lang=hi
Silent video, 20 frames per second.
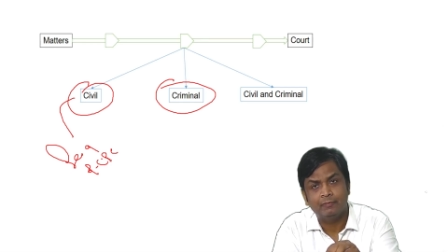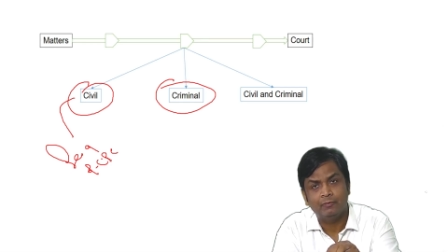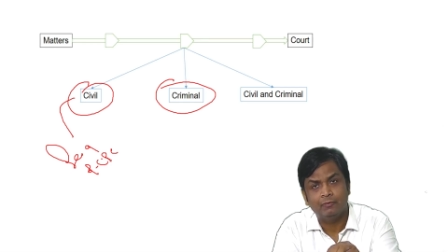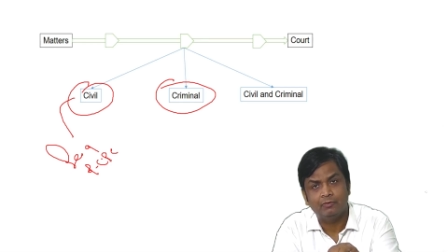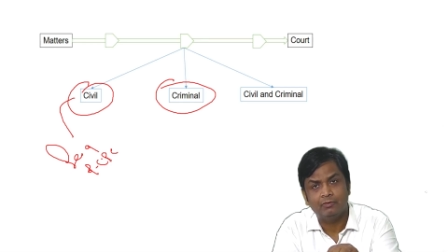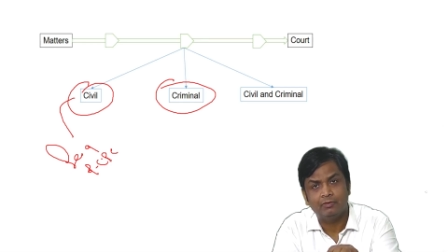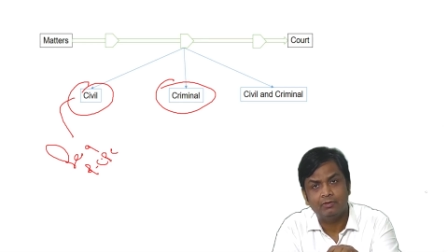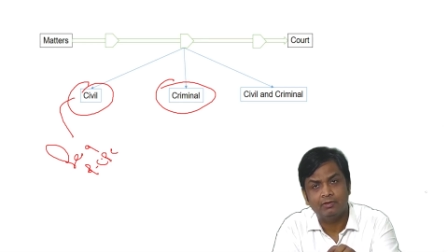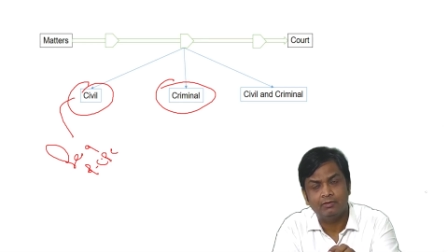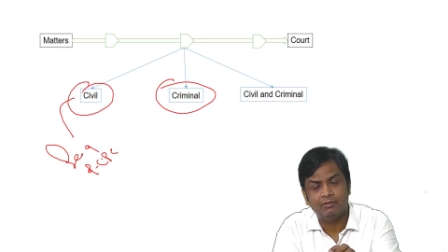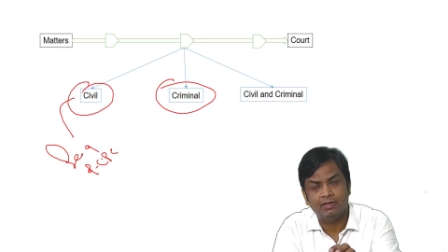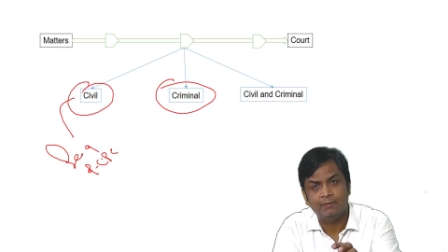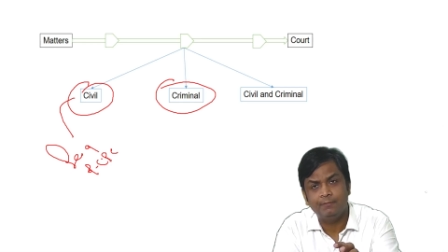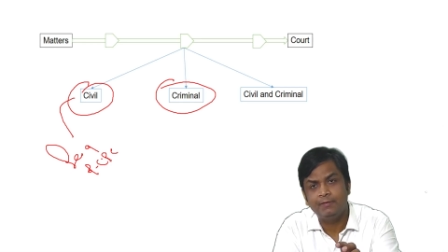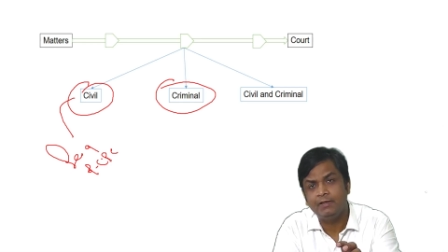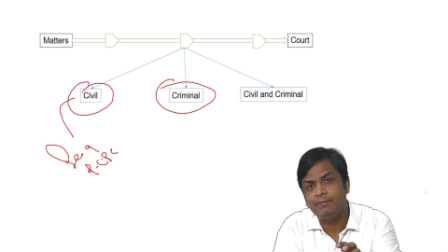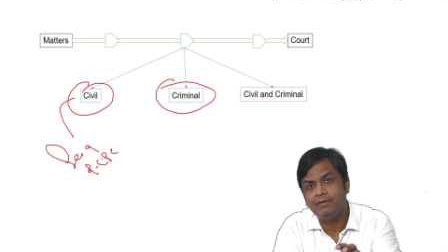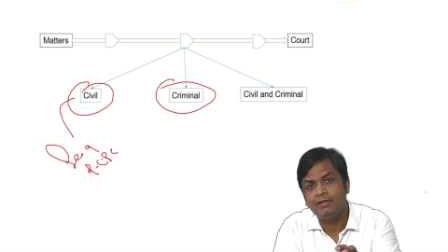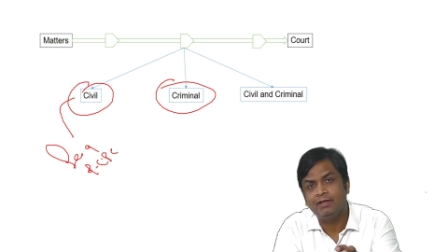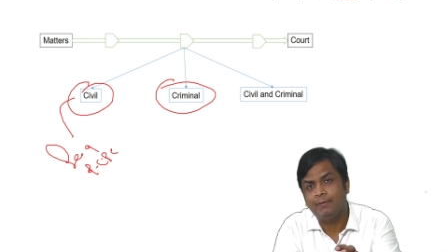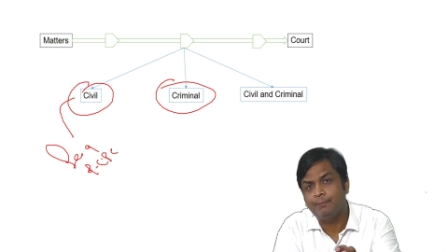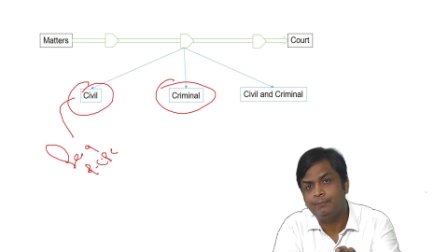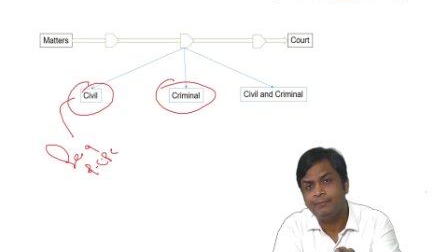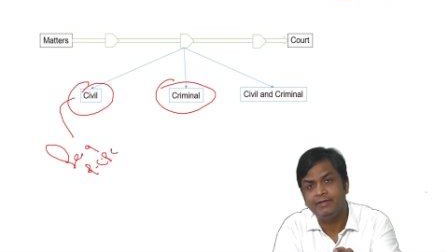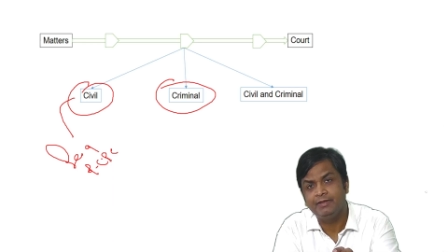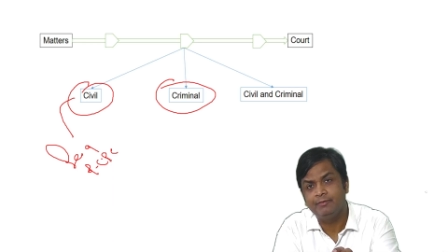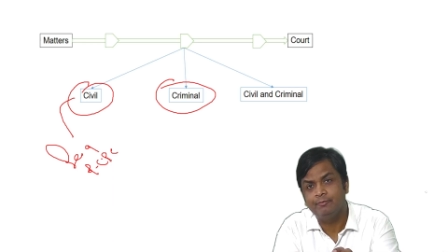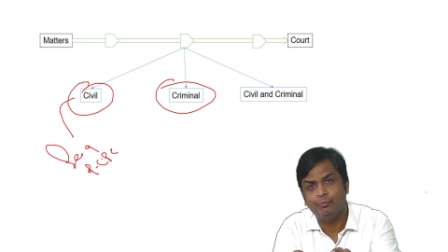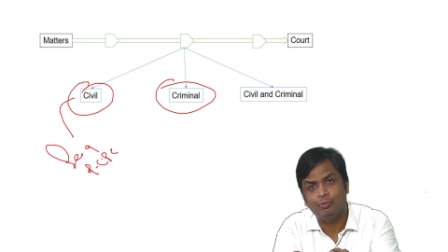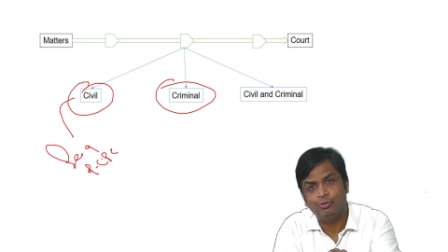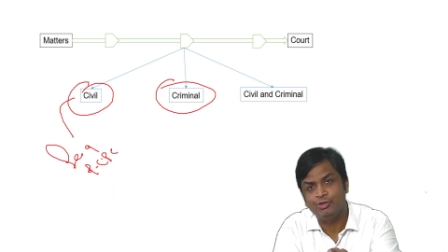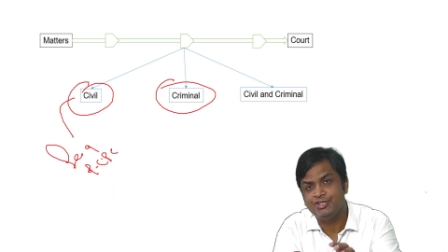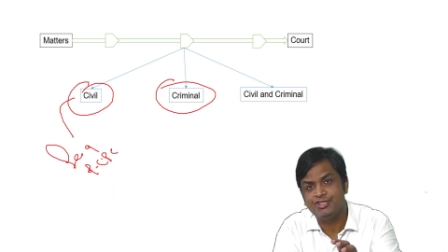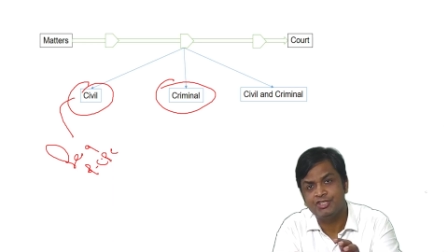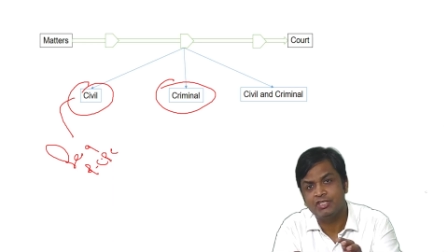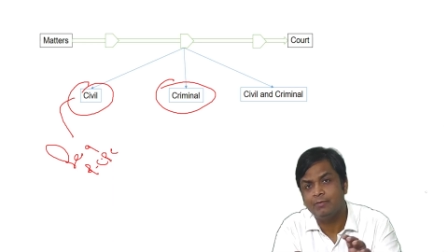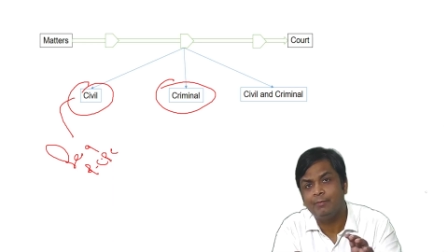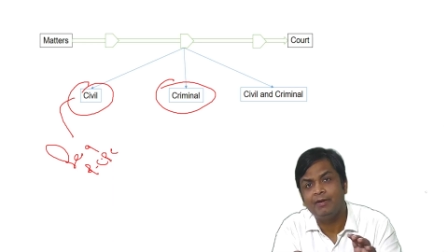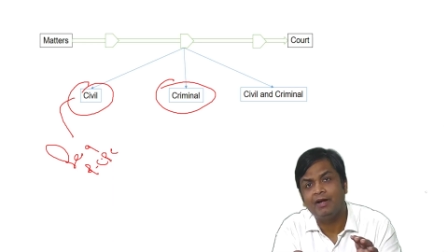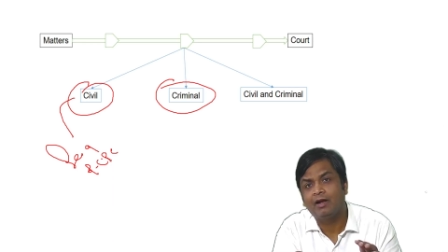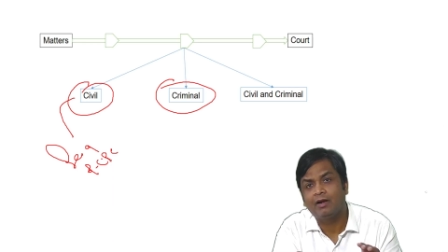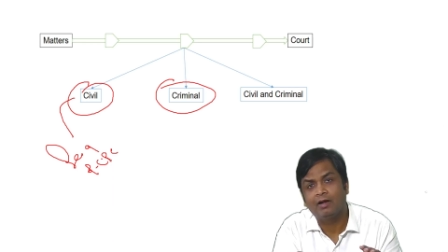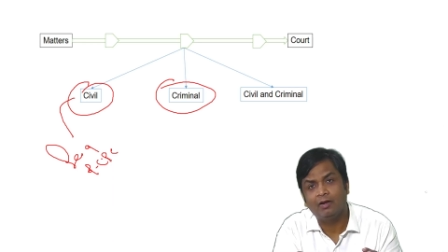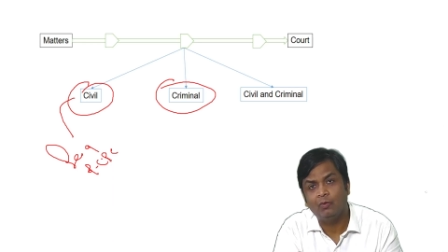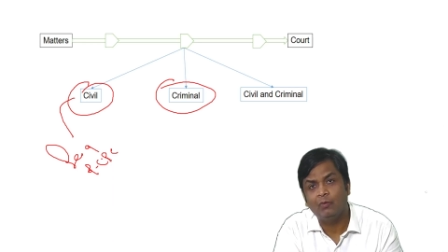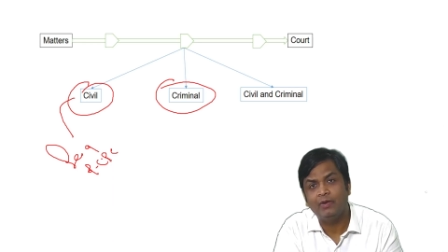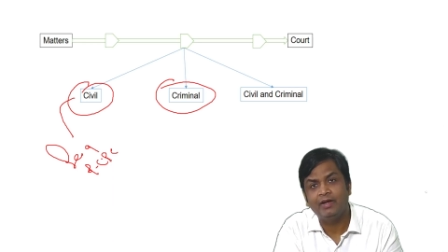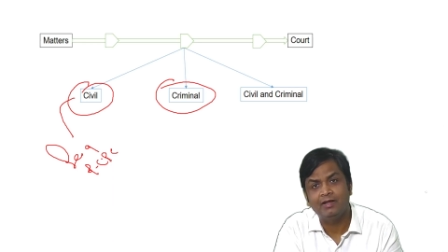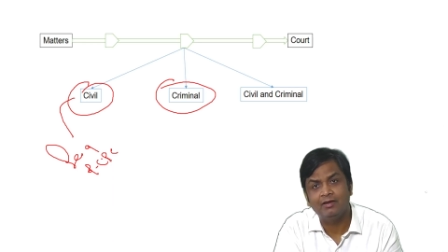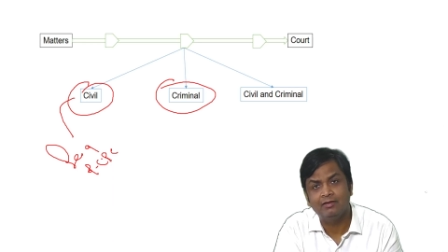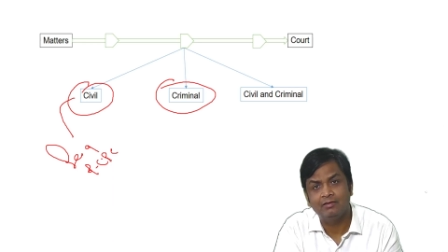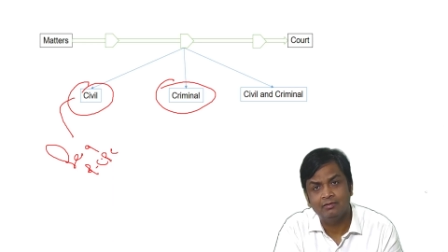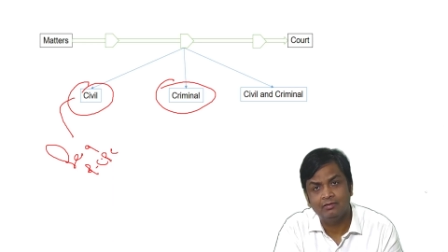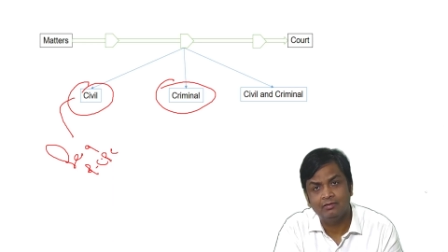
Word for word: और अभी भी अपनी पोजीशन में रखा हुआ है